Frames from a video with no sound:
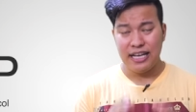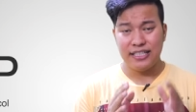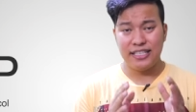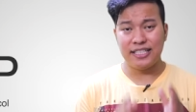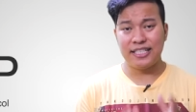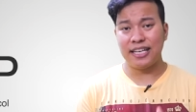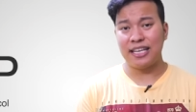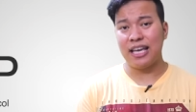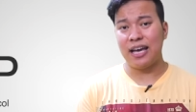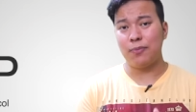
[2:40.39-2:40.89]

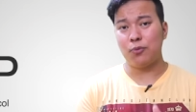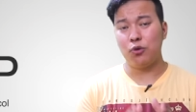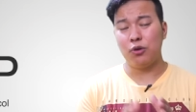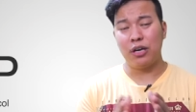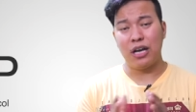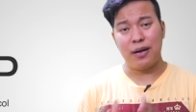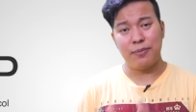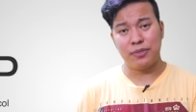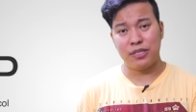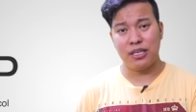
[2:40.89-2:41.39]
जैसा कि आपको
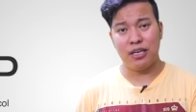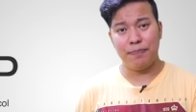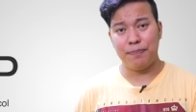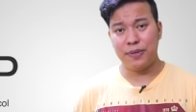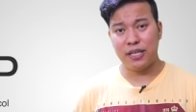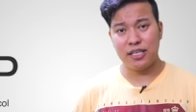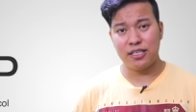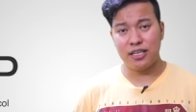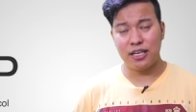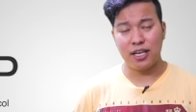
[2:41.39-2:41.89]
नाम से ही
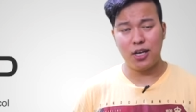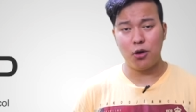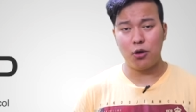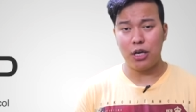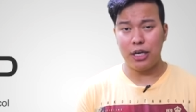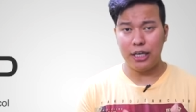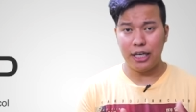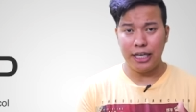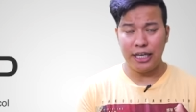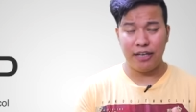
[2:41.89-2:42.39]
पता चल गया
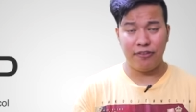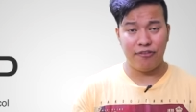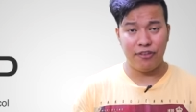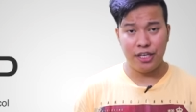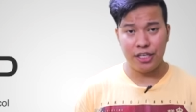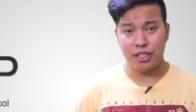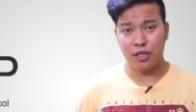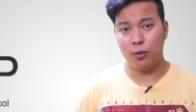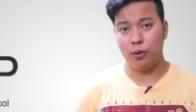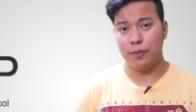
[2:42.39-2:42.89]
होगा इनकी
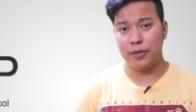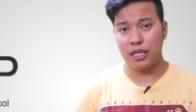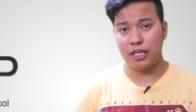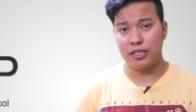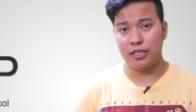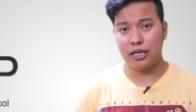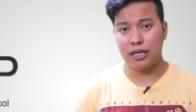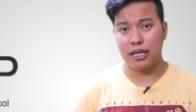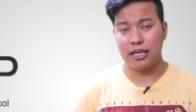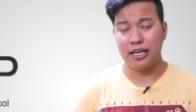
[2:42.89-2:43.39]
डेफिनेशन भी पता
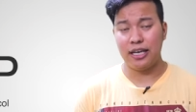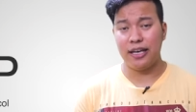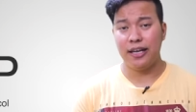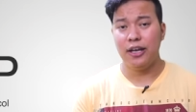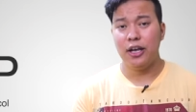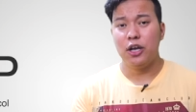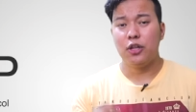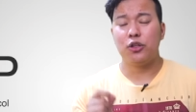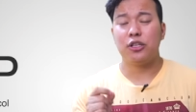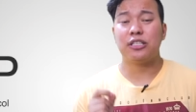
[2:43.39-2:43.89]
चल गई है
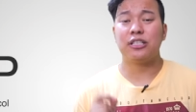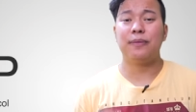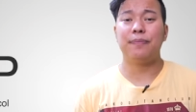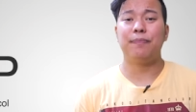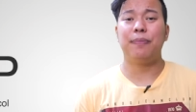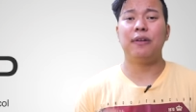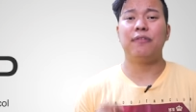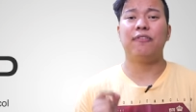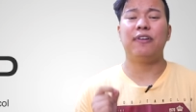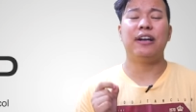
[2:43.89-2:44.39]
तो
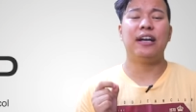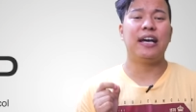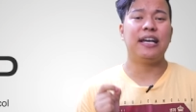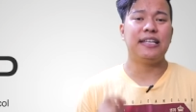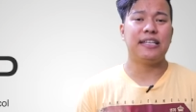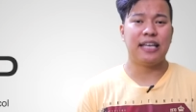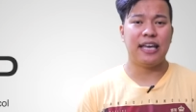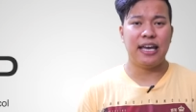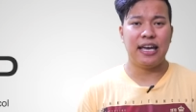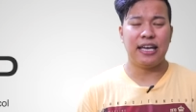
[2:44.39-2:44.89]
सिंपल फंडा
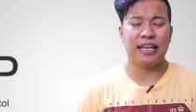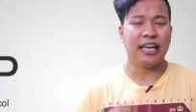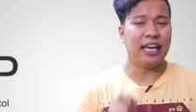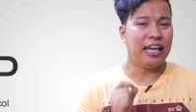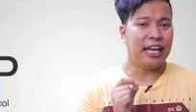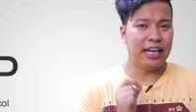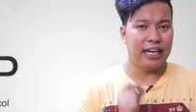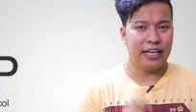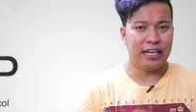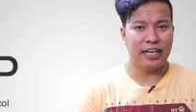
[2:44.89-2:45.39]
यह है कि
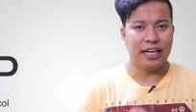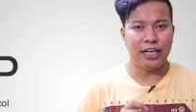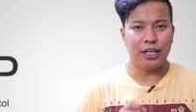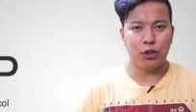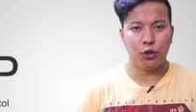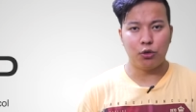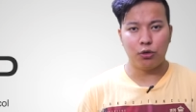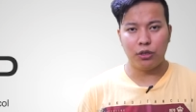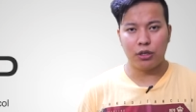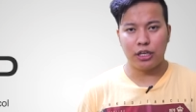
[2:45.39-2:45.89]

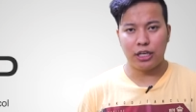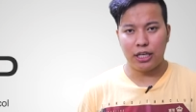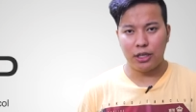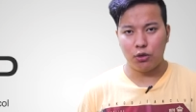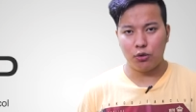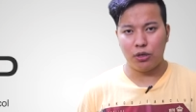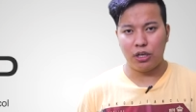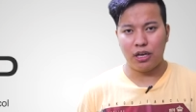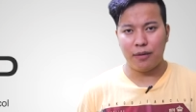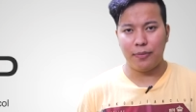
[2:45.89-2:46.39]
इंटरनेट दुन, की
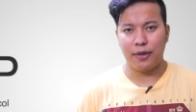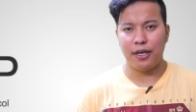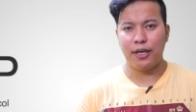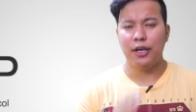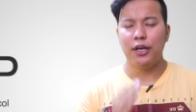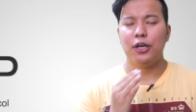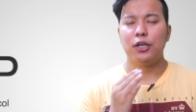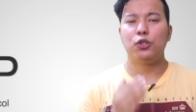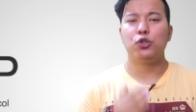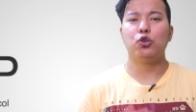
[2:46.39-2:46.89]
दुनिया में
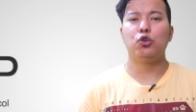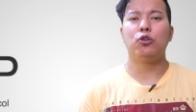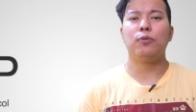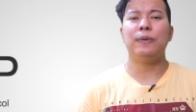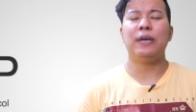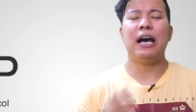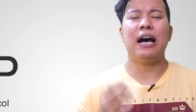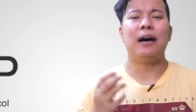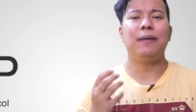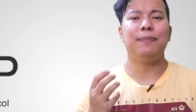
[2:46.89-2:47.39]
जो
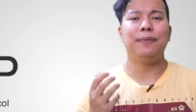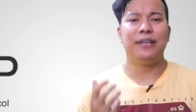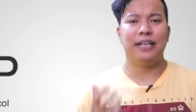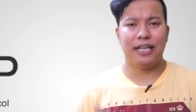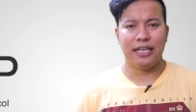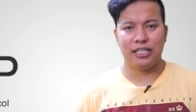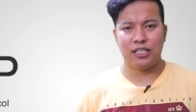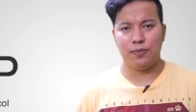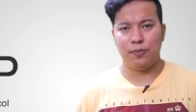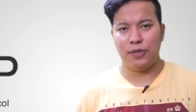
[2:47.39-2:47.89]
भी आप
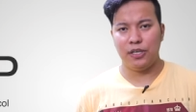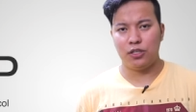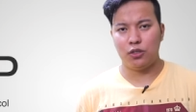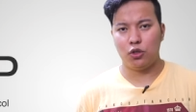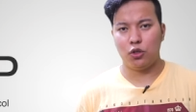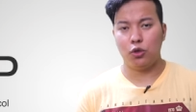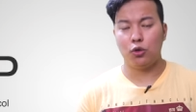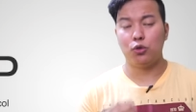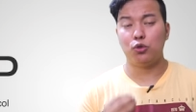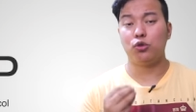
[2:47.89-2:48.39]
टेक्स्ट
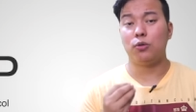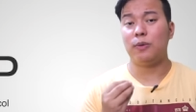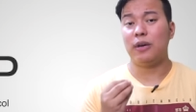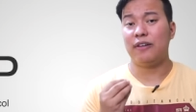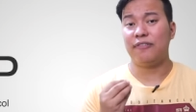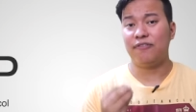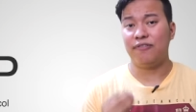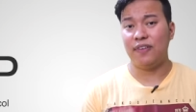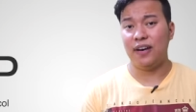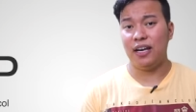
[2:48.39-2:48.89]
भेजते हो जो भी
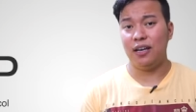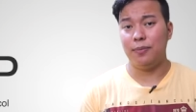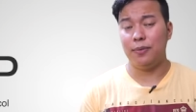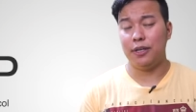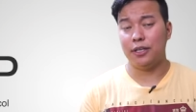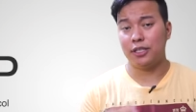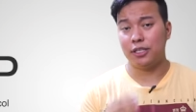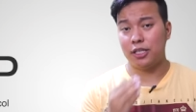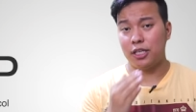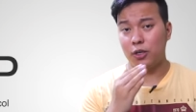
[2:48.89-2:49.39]
आप फाइल
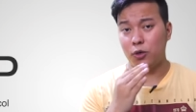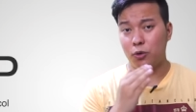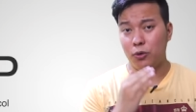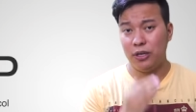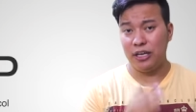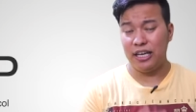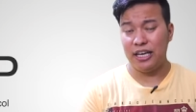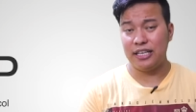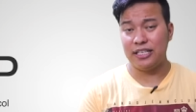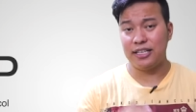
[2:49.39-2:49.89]
भेजते
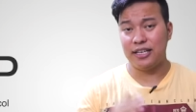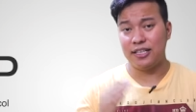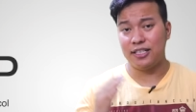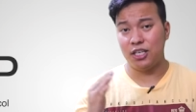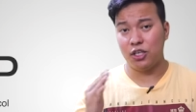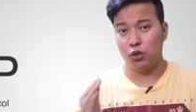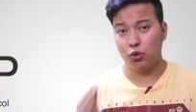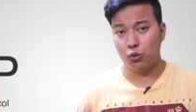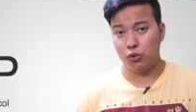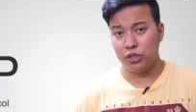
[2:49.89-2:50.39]
हो एक जगह
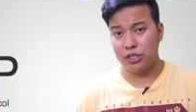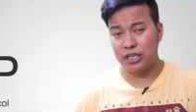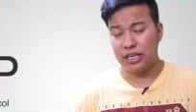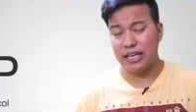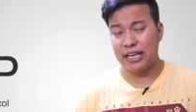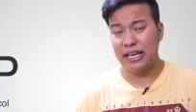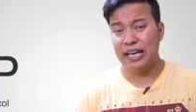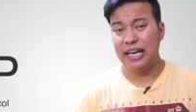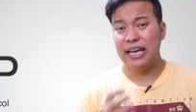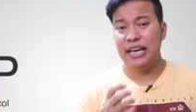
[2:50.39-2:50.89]
से दूसरी
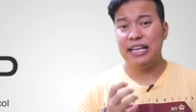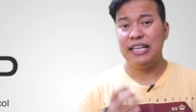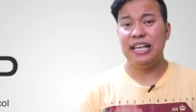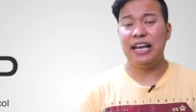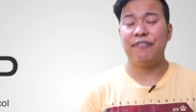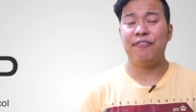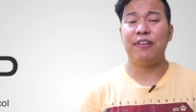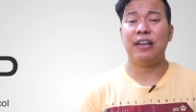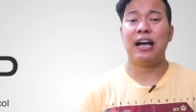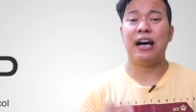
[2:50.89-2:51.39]
जगह
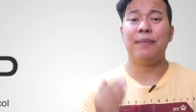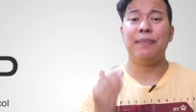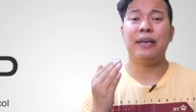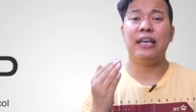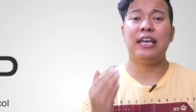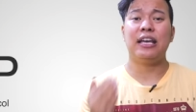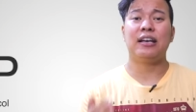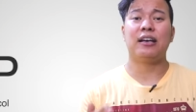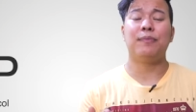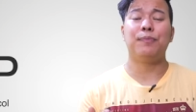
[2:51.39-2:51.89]
या फिर आप
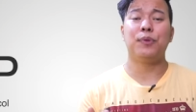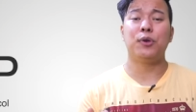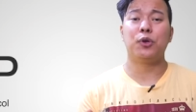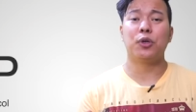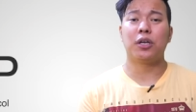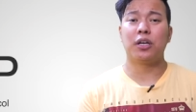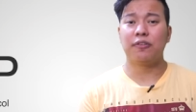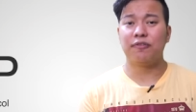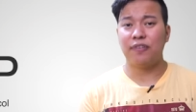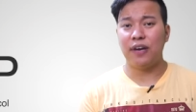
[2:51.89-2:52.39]
एक
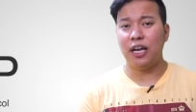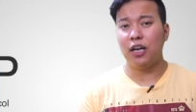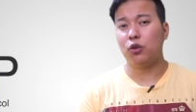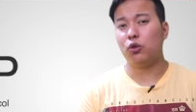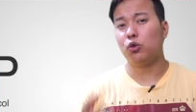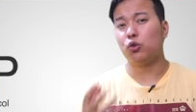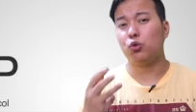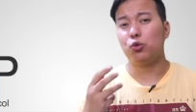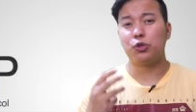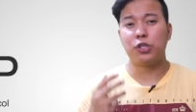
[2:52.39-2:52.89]
कंप्यूटर की फाइल
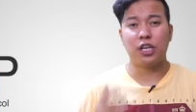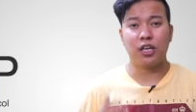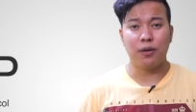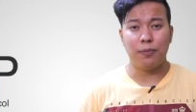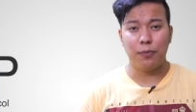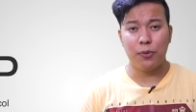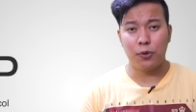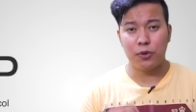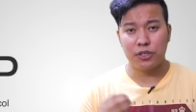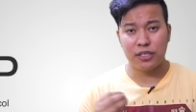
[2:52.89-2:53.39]
को दूसरे
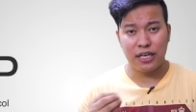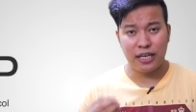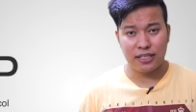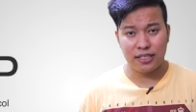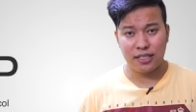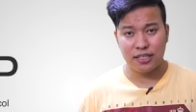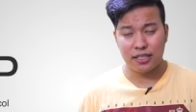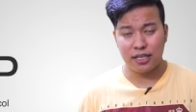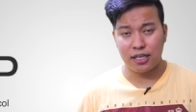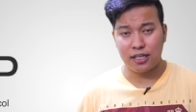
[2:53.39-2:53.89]
कंप्यूटर से
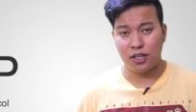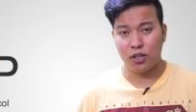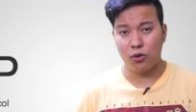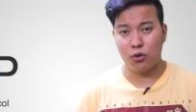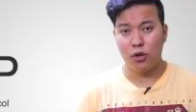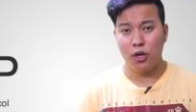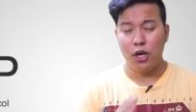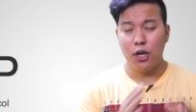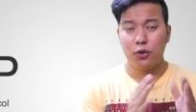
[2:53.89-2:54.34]
एक्सेस करते हो